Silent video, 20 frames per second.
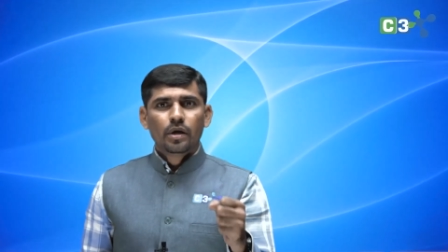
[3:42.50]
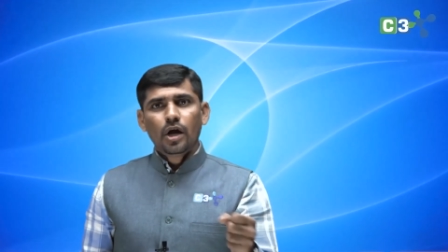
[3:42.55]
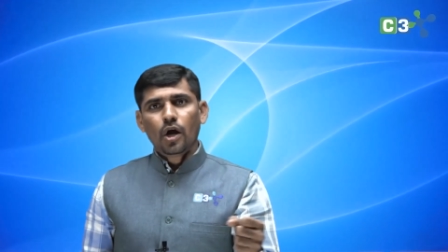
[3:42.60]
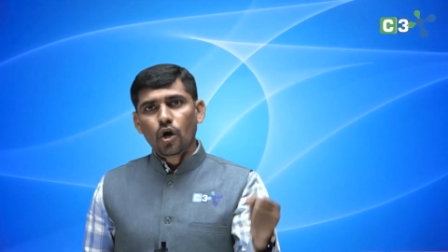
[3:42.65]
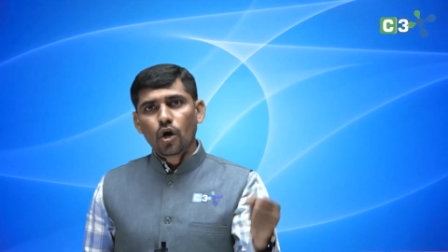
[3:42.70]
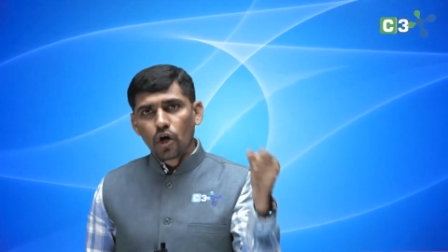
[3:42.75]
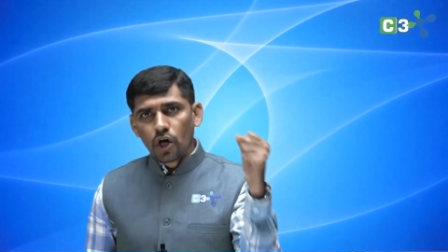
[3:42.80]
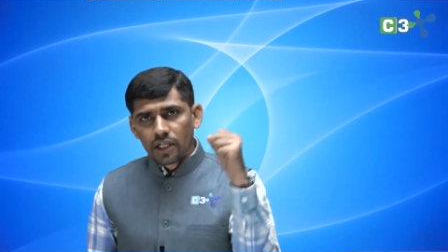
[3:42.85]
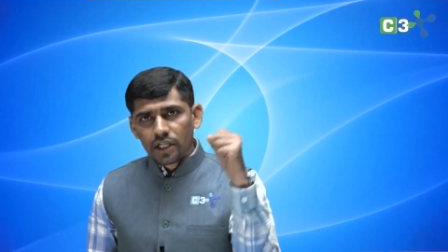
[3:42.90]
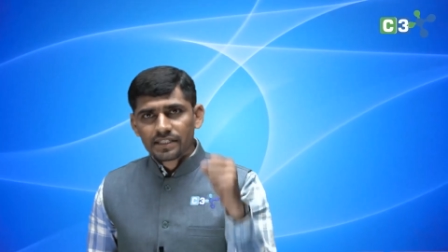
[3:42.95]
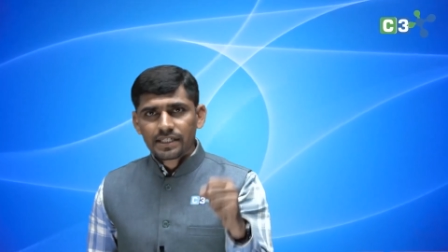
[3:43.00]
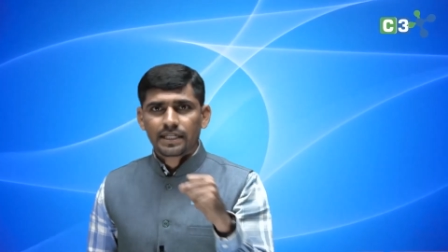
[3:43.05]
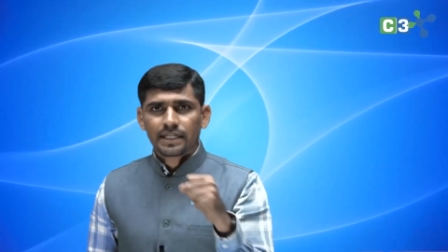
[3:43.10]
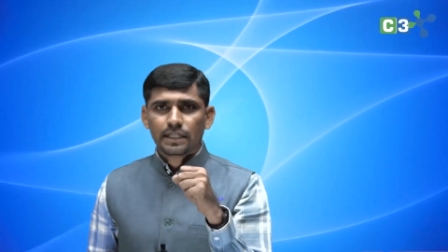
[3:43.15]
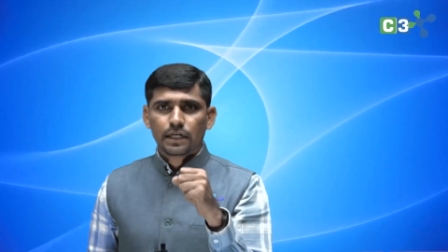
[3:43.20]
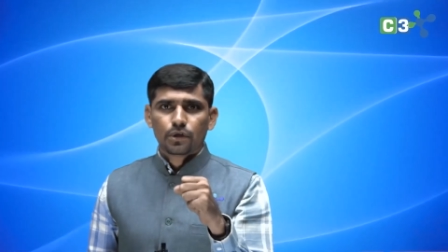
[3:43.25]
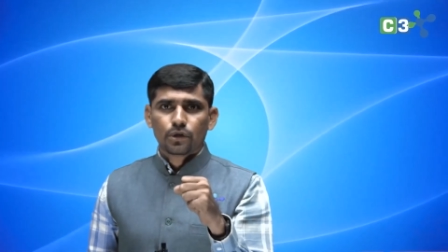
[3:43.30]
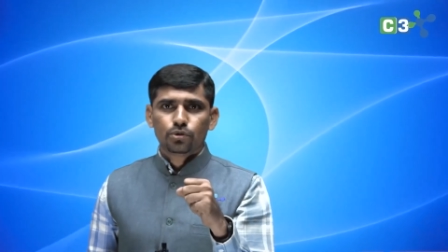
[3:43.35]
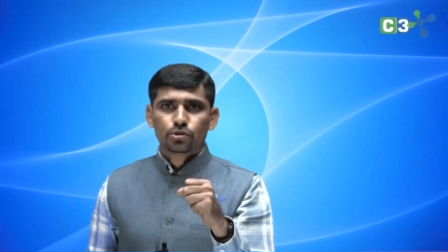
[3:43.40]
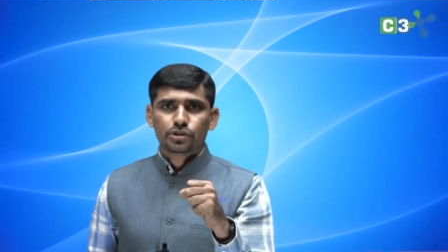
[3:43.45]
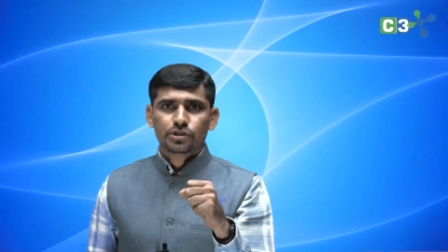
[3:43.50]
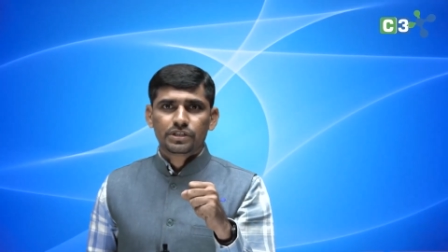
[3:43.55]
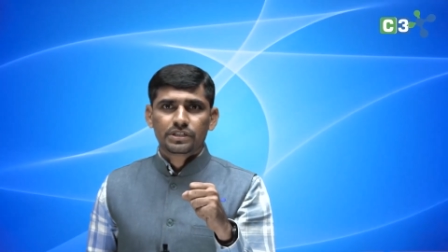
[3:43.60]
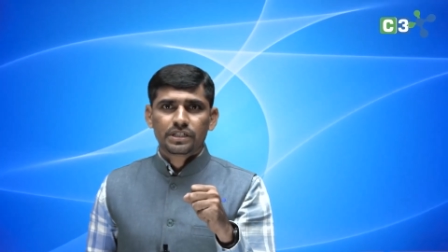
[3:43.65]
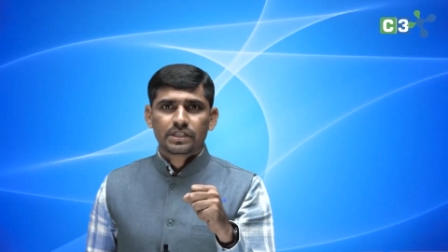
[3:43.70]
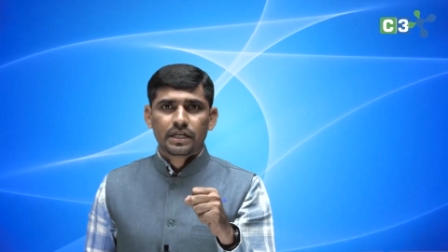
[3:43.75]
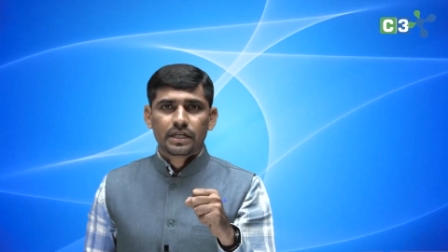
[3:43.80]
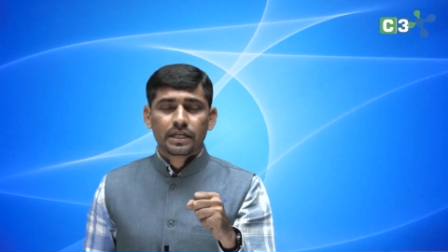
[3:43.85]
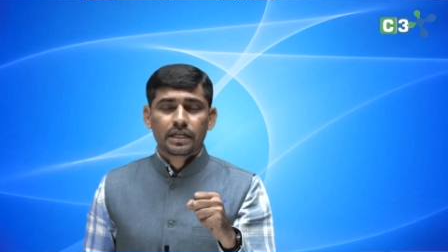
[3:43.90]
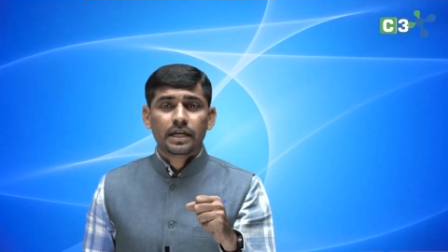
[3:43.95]
और ज्यादा कोशिश
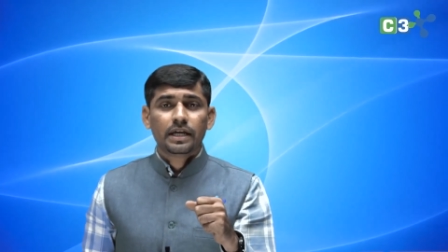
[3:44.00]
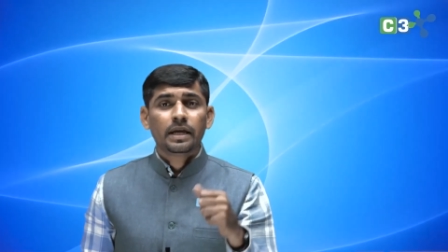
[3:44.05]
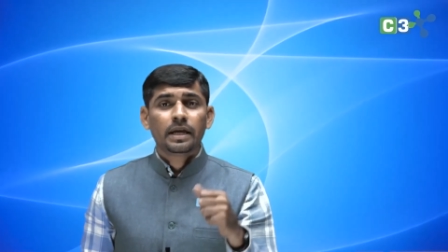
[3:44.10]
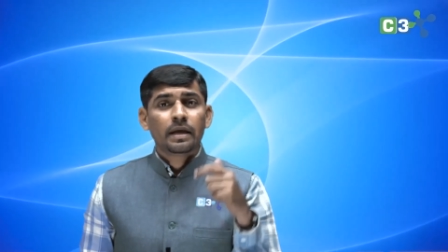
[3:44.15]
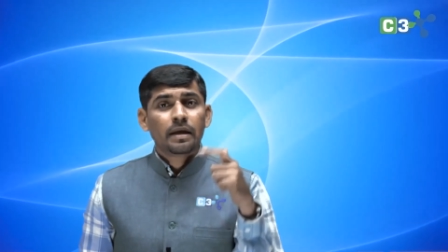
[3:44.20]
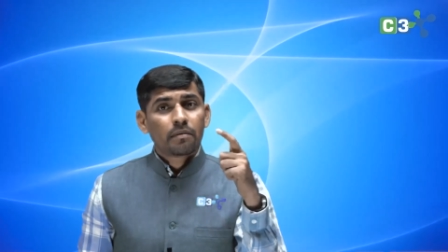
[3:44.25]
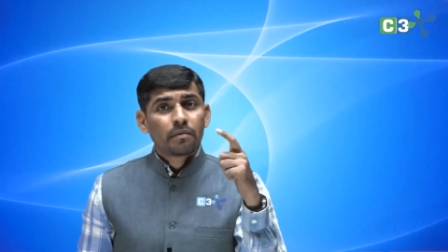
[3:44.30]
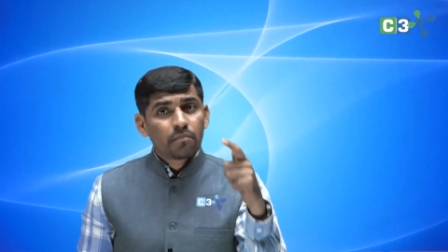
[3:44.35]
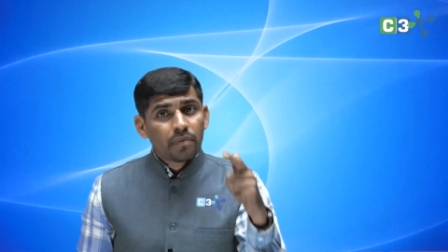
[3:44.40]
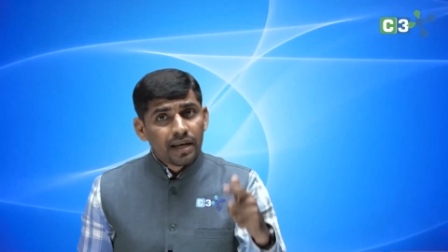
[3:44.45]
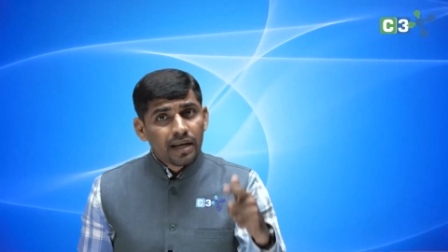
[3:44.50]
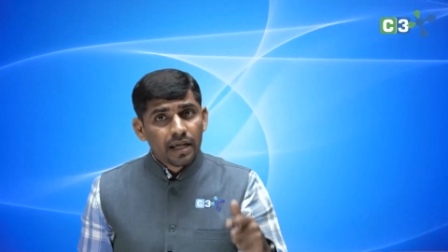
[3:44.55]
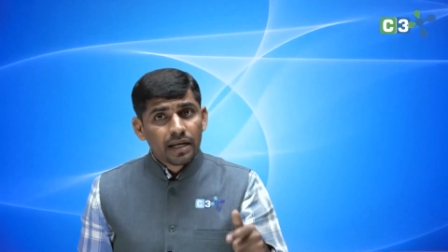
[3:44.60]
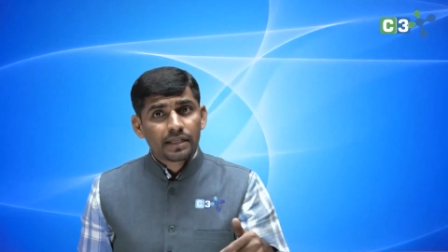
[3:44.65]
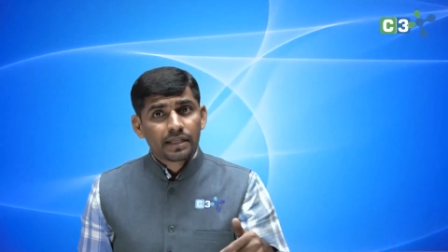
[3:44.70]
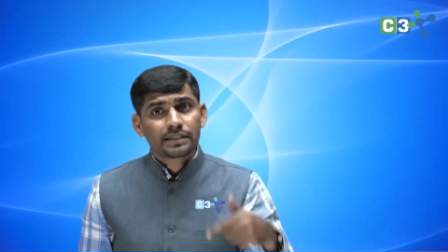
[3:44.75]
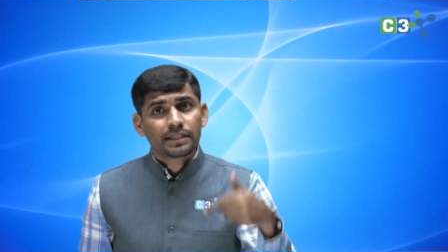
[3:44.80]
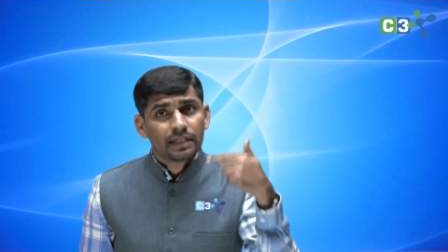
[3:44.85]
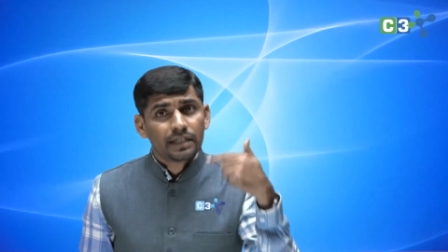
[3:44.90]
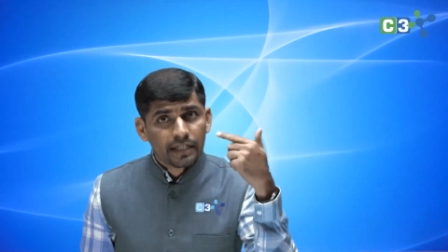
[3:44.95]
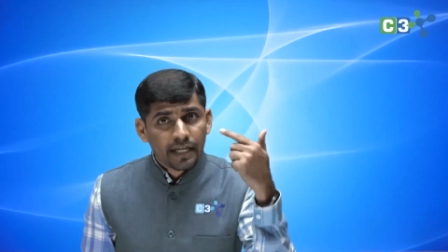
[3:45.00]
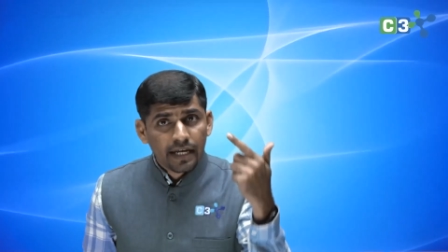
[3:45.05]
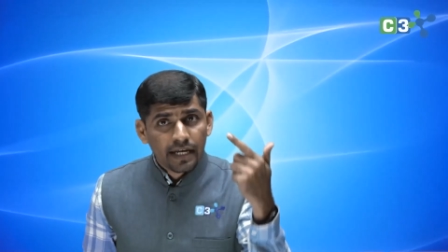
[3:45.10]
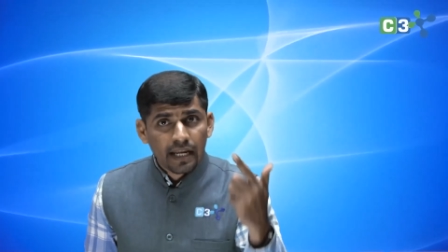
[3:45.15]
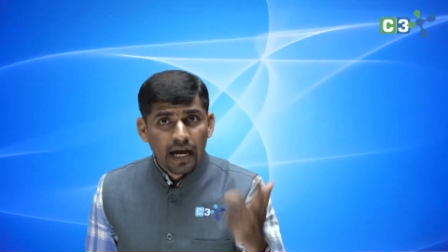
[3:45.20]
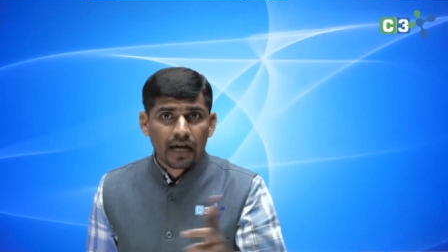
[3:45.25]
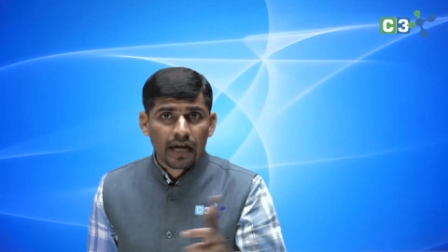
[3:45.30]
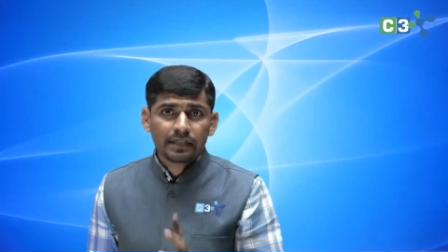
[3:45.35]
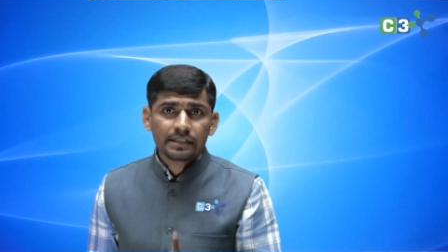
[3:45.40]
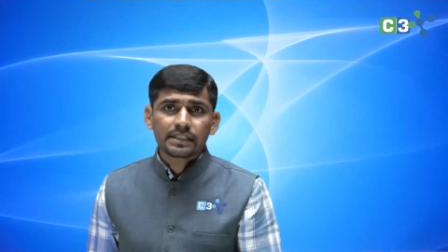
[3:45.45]
करके मेरा रिजल्ट
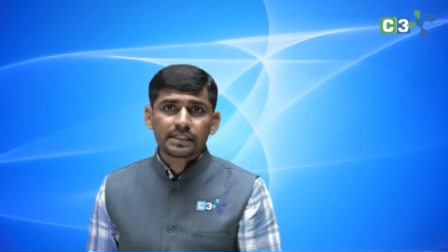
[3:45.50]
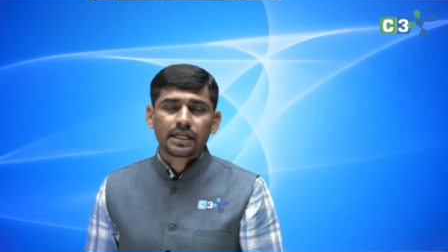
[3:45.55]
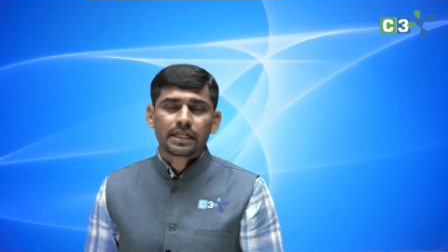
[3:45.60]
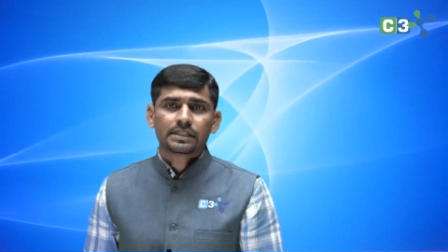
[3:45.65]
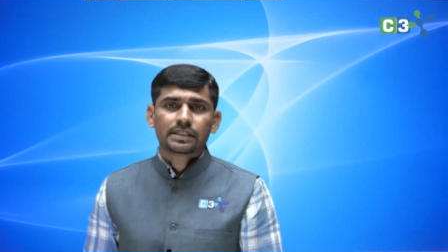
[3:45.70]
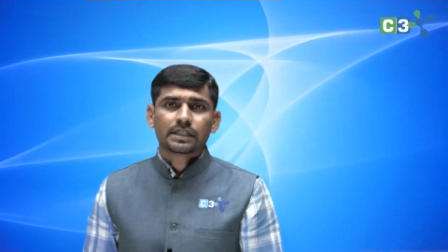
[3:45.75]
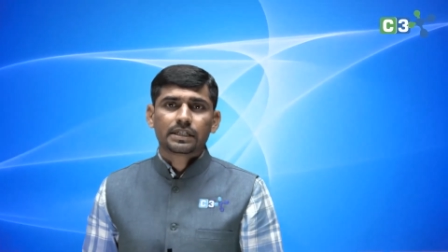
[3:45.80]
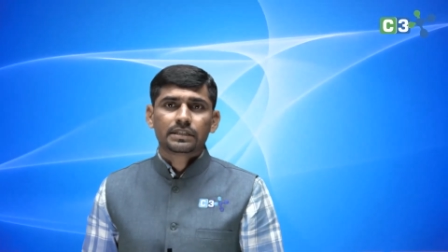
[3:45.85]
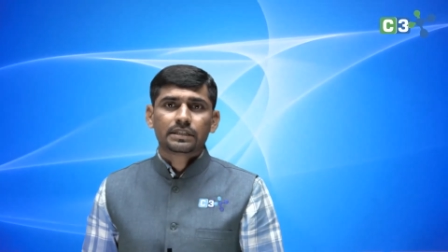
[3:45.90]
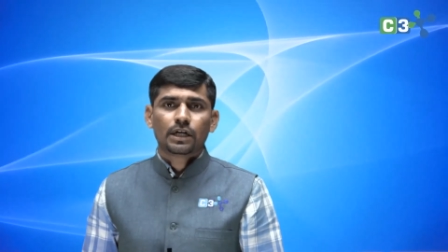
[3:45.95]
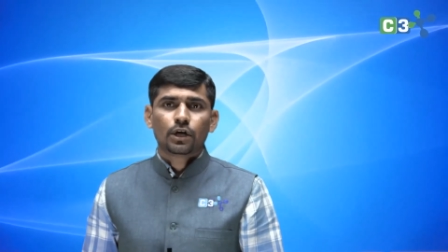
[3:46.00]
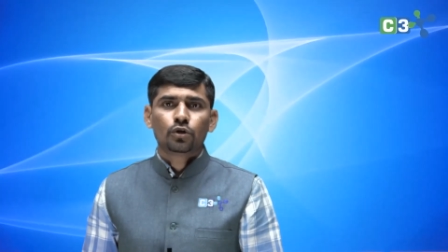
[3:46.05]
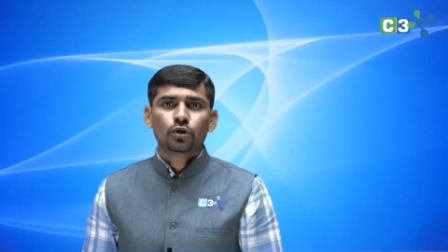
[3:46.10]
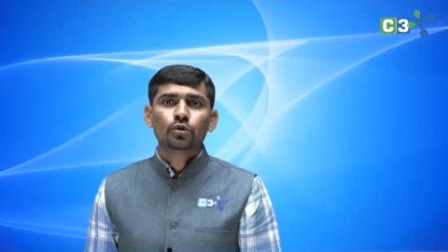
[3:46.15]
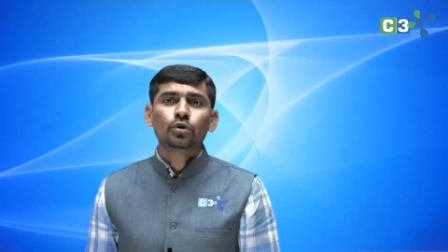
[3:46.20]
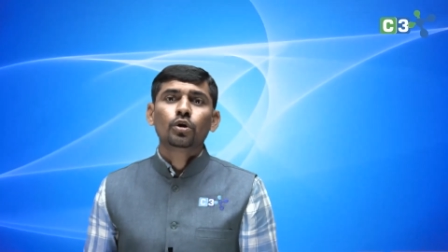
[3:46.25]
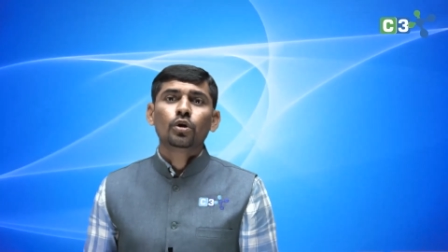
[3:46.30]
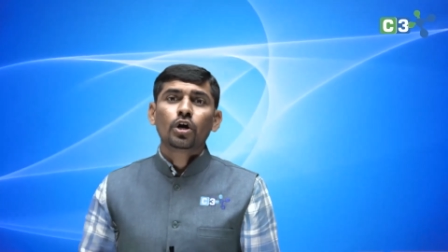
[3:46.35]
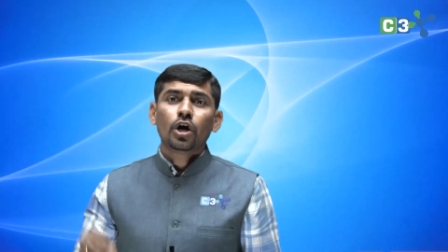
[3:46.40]
एनहांस कर सकता हूं